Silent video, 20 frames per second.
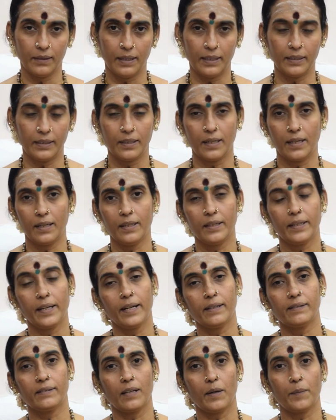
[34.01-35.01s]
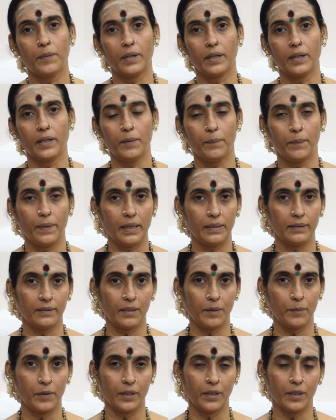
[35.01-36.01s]
அதனால் டேட் சாப்பிடுங்க பால்
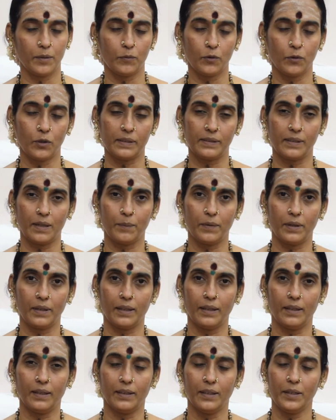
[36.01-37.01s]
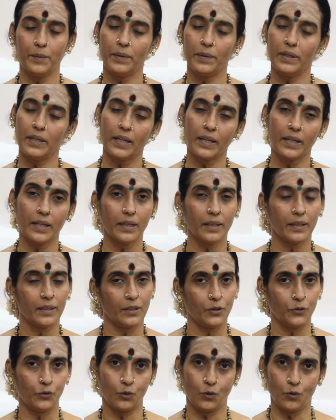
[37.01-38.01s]
சாப்பிடுங்க முட்டை சாப்பிடுங்க இப்படி நிறைய
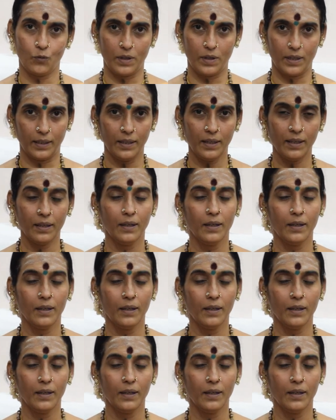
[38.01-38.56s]
சொல்லுவாங்க